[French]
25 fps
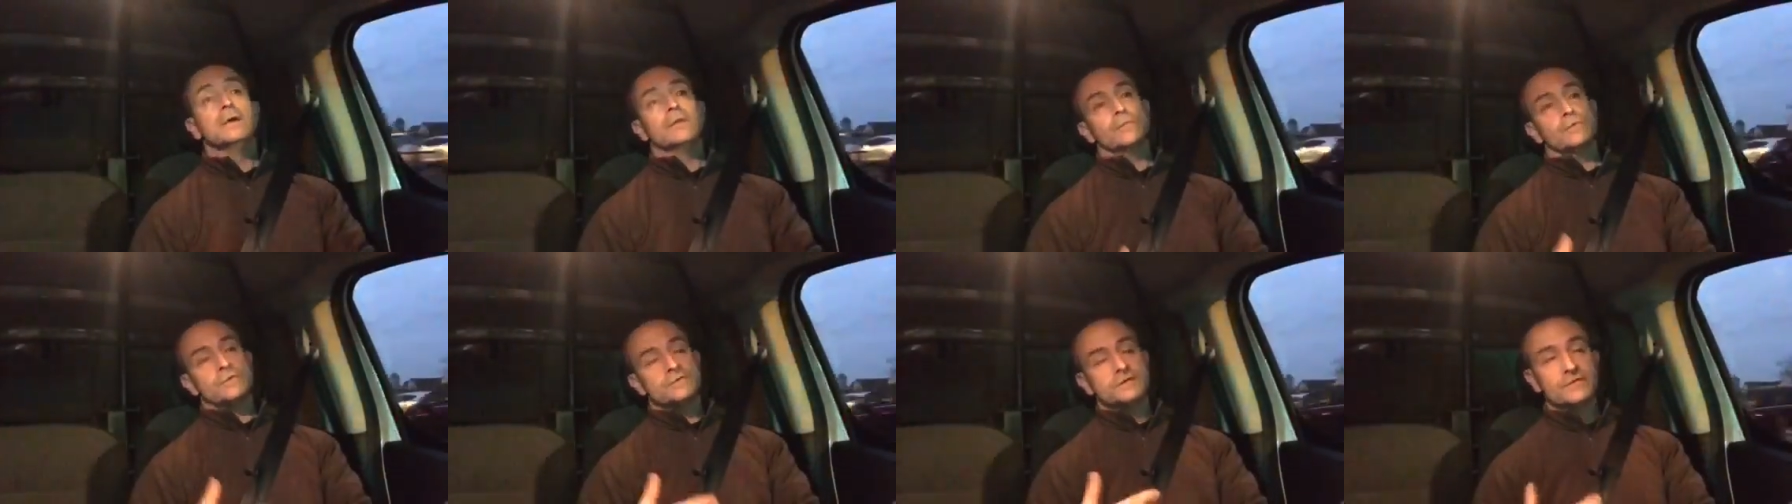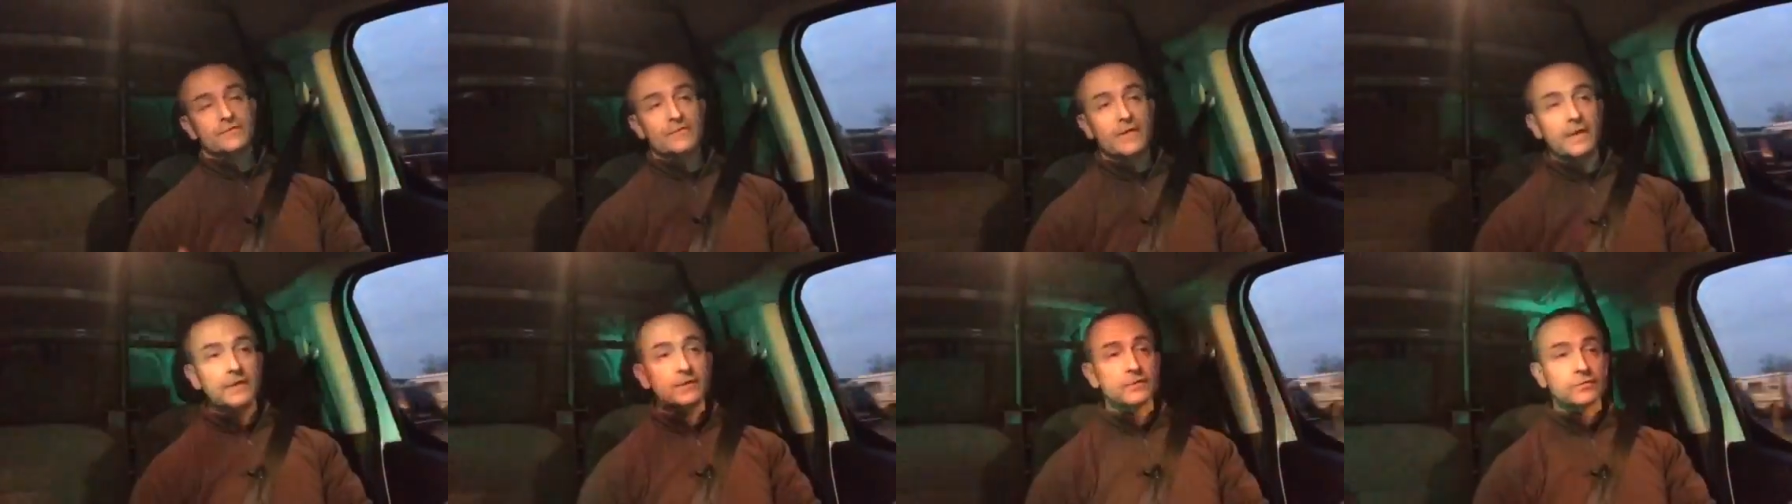bon,
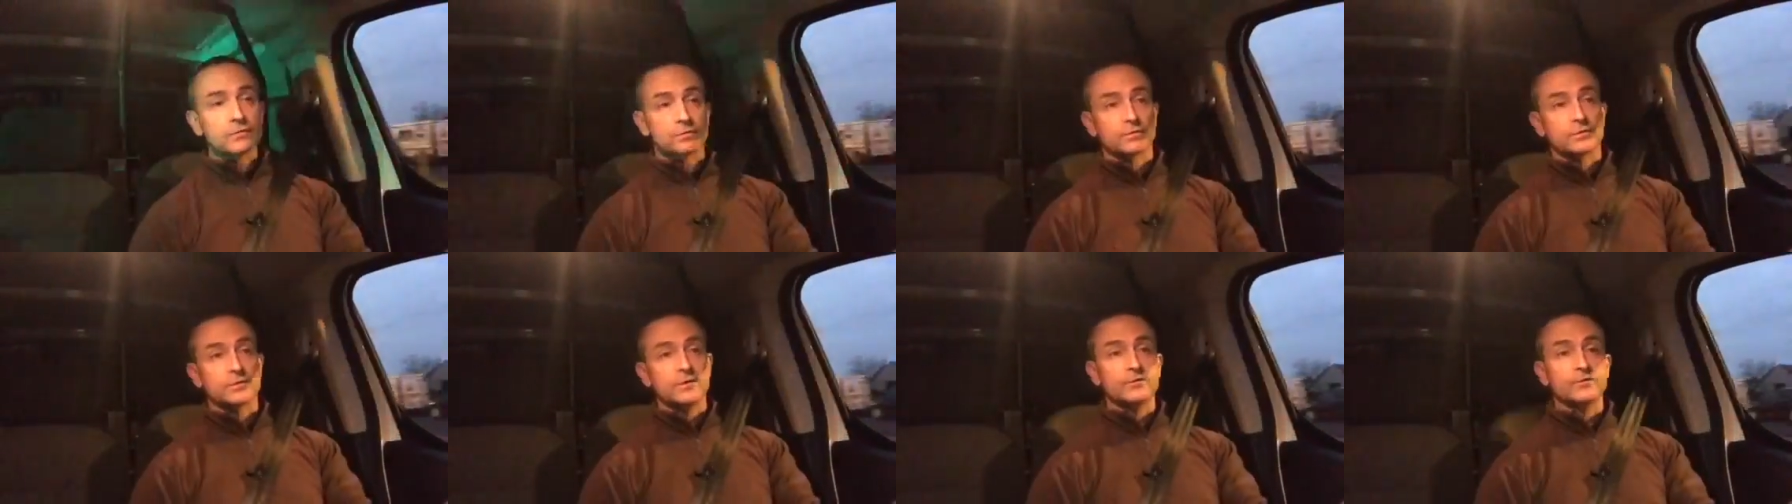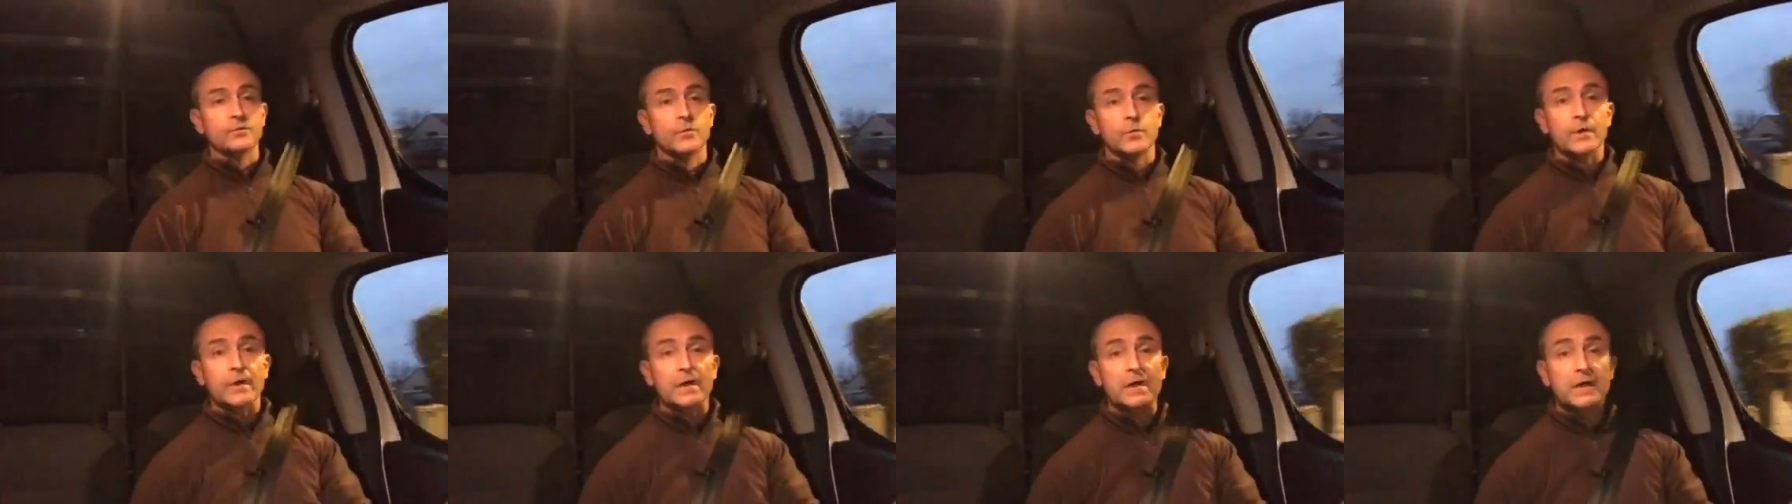c'est vrai qu'au
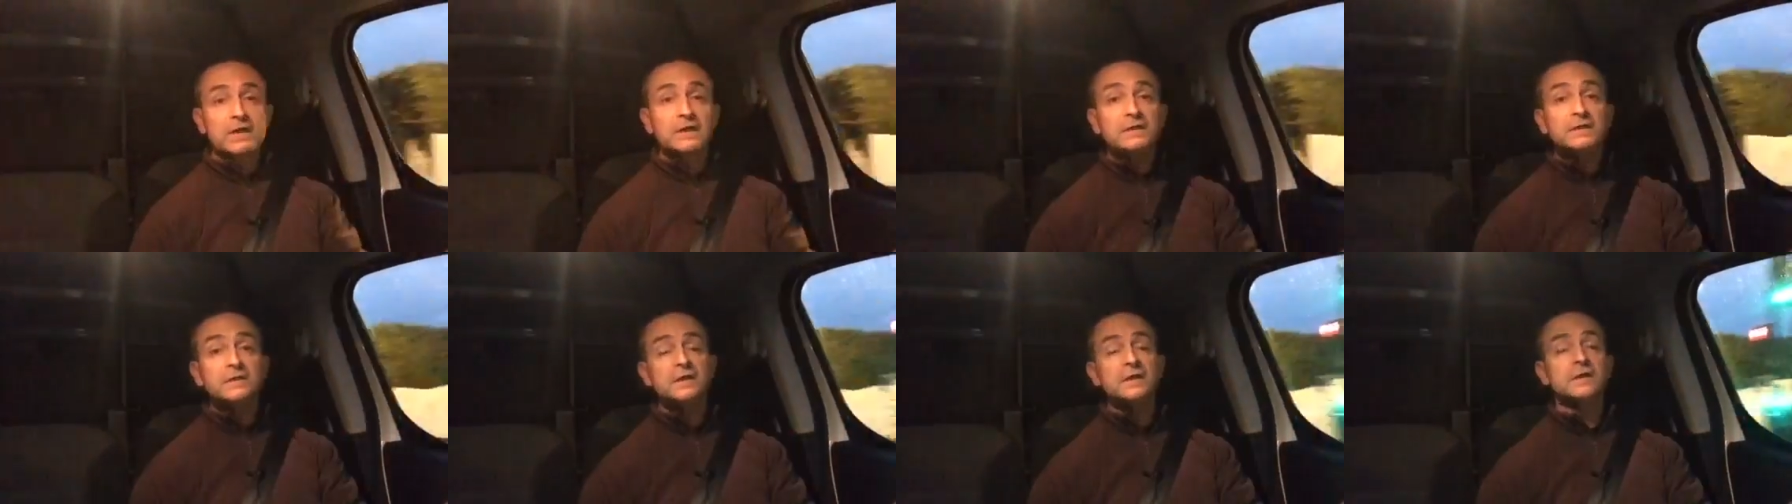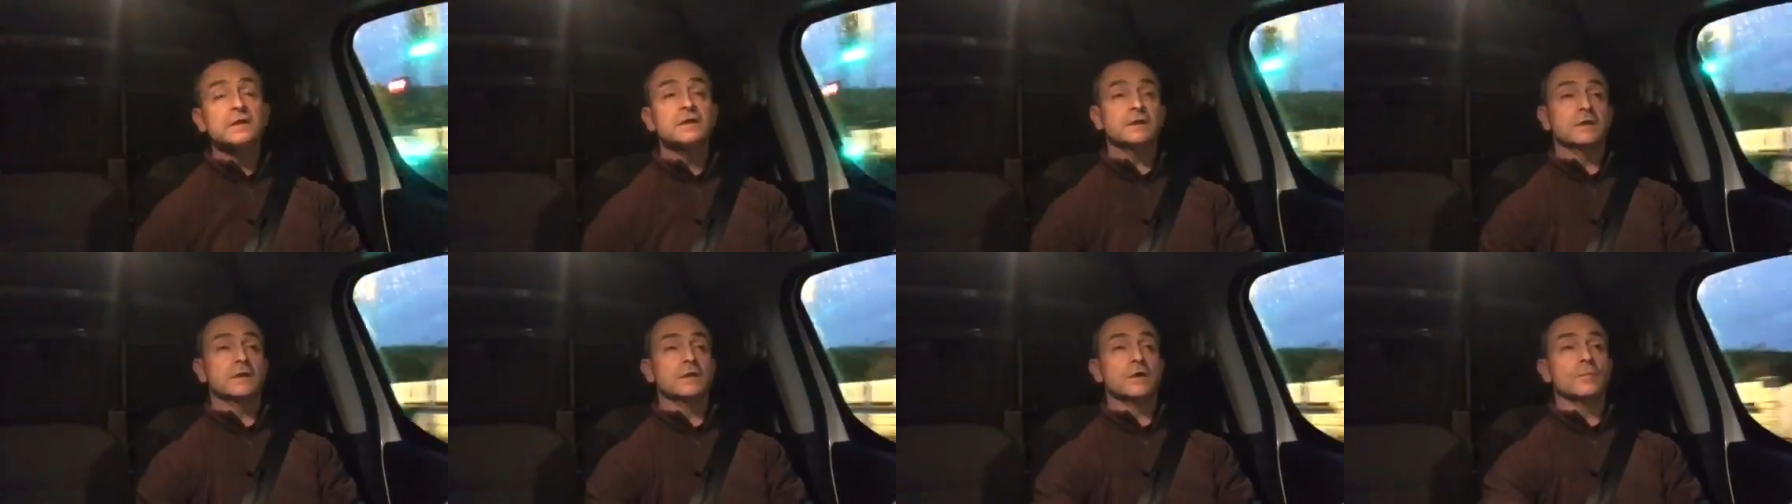niveau
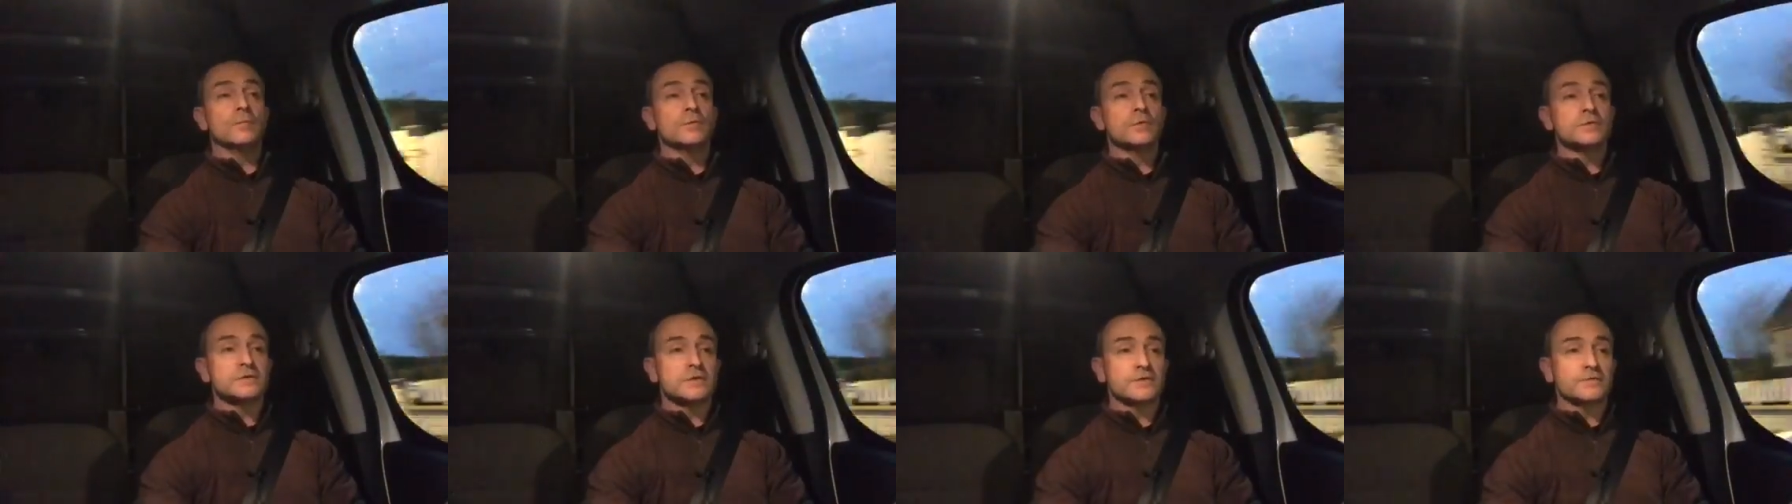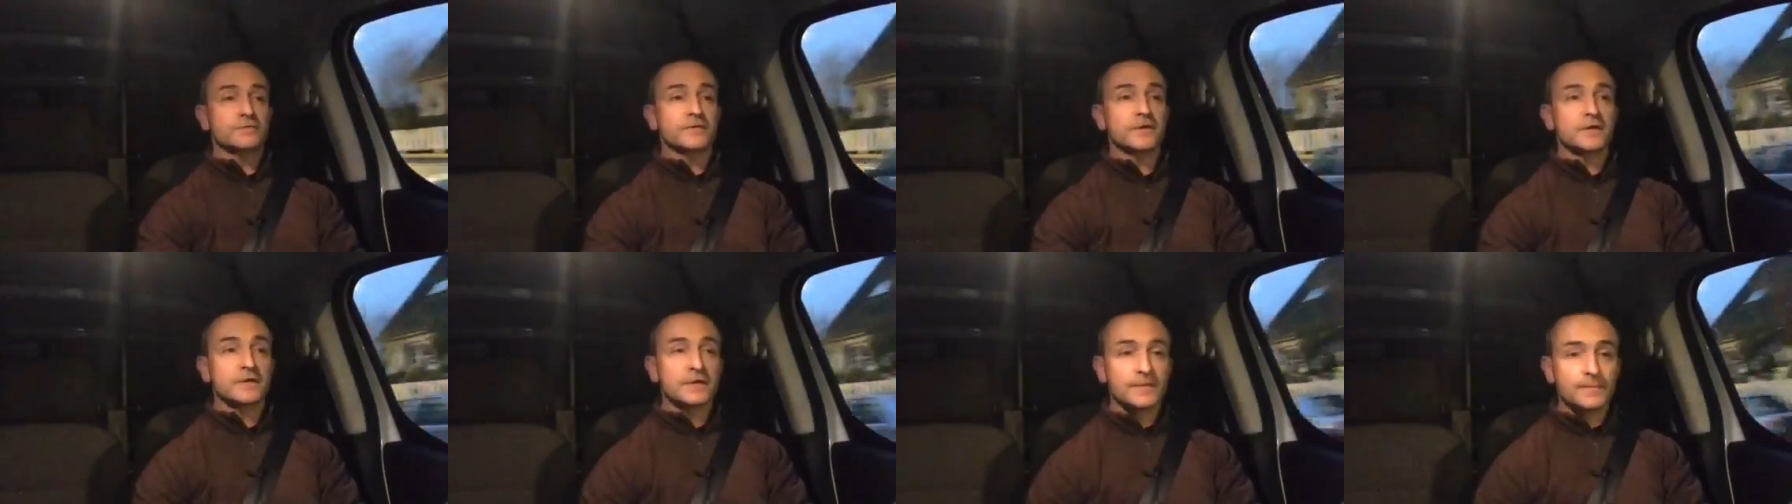électrique, il commence à
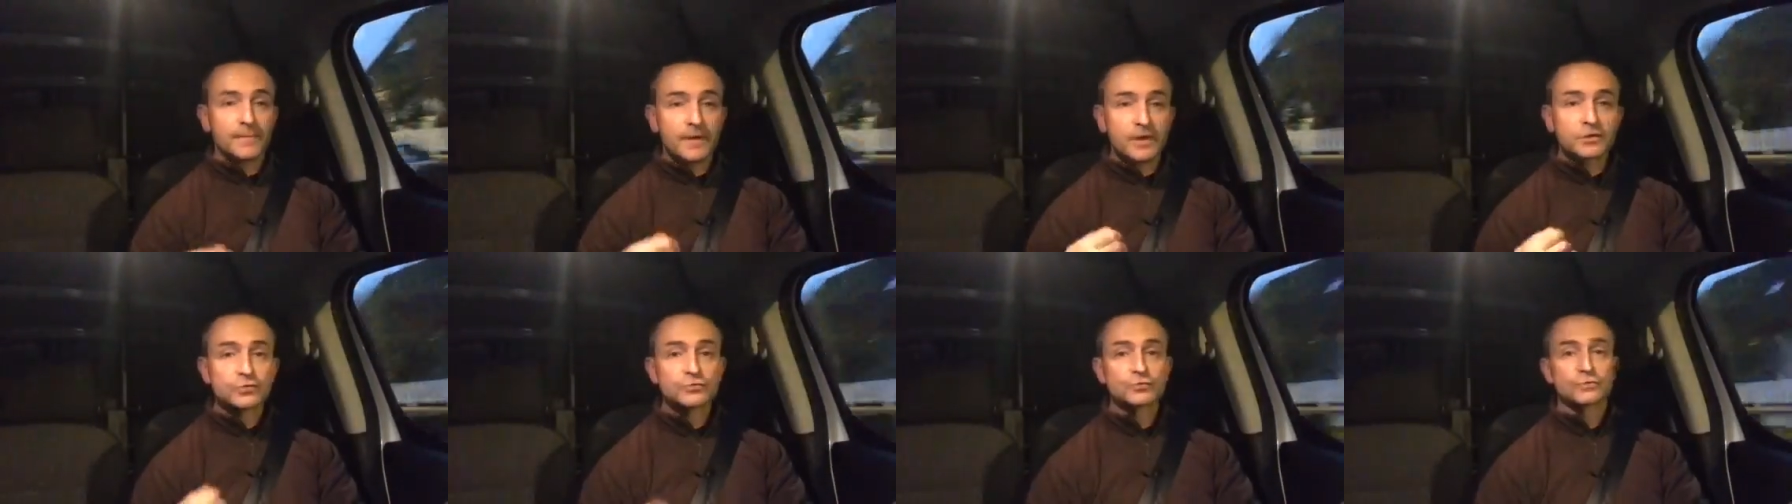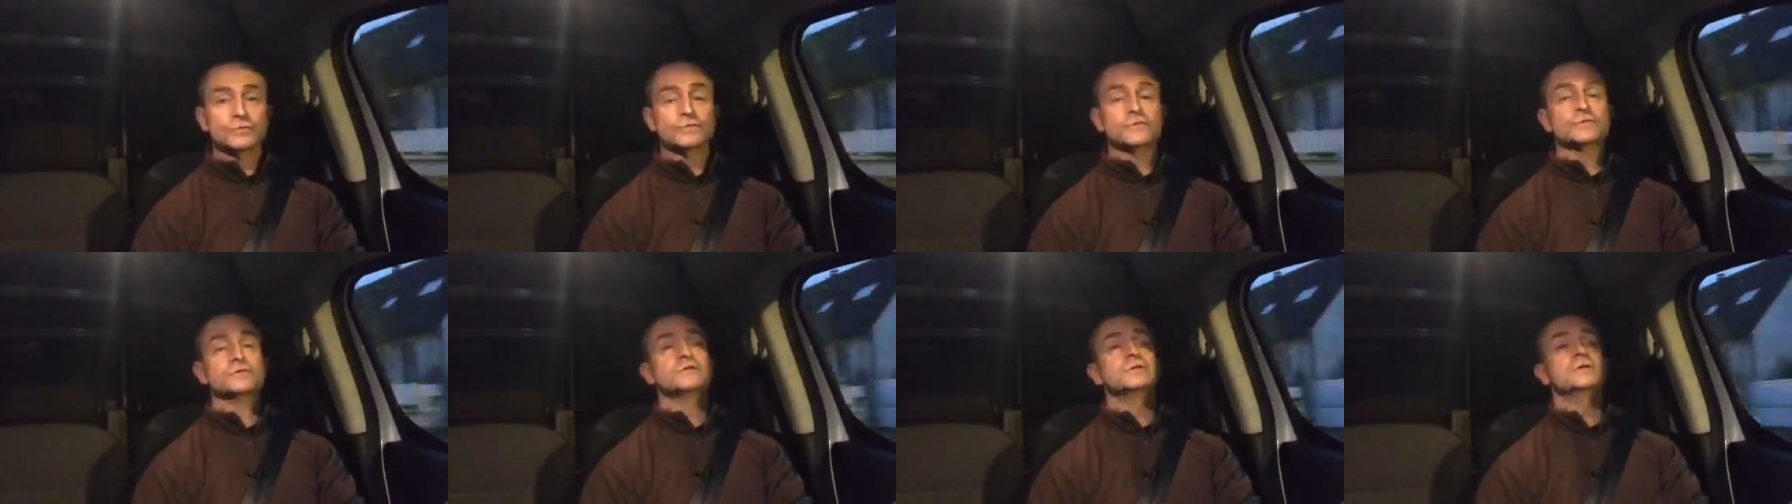faire des belles
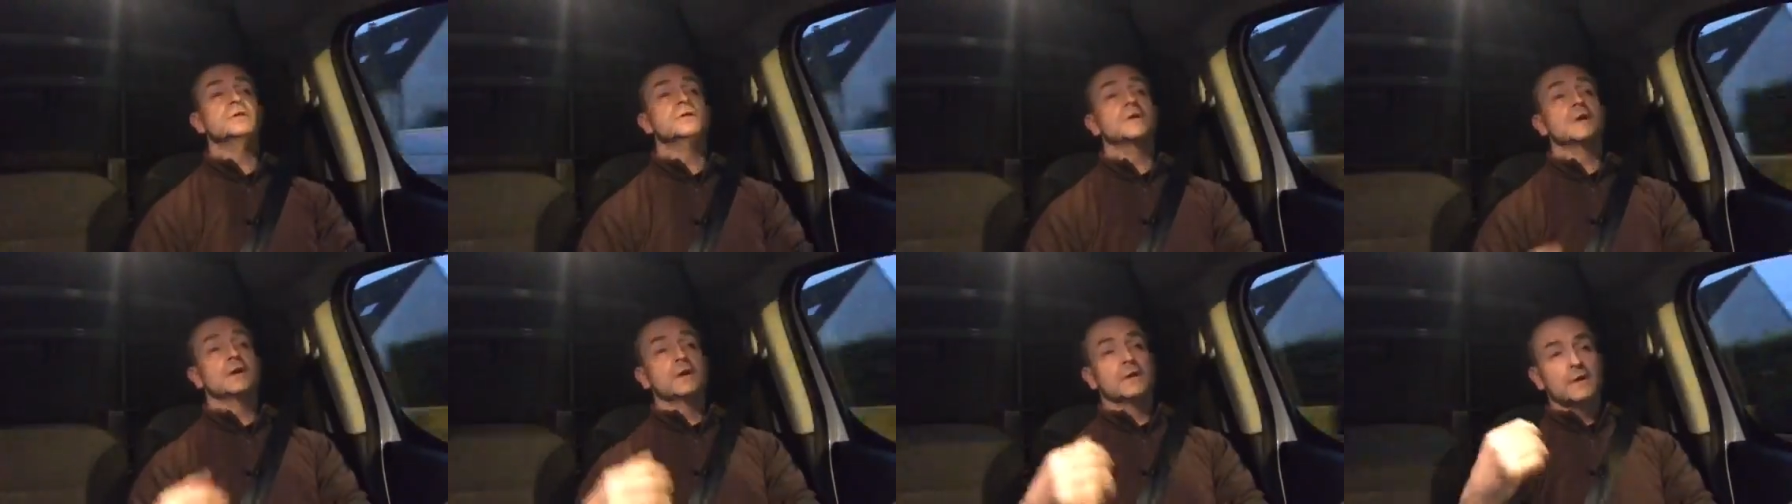choses aussi,